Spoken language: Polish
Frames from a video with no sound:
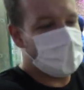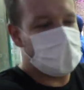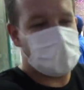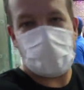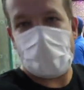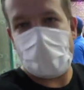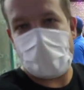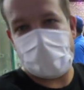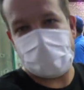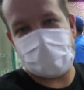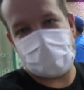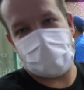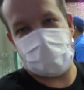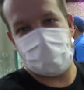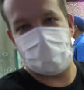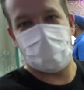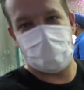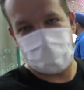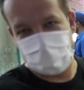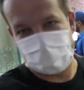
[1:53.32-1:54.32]
czaj za
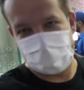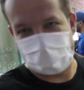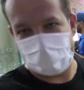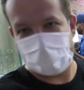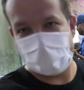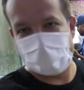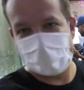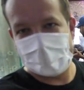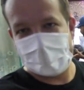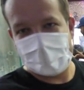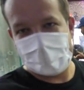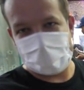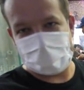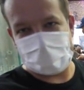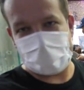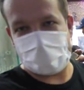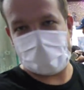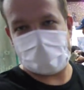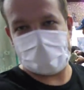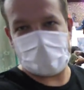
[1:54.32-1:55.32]
złotówkę. I
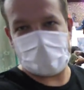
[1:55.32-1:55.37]
taki okay.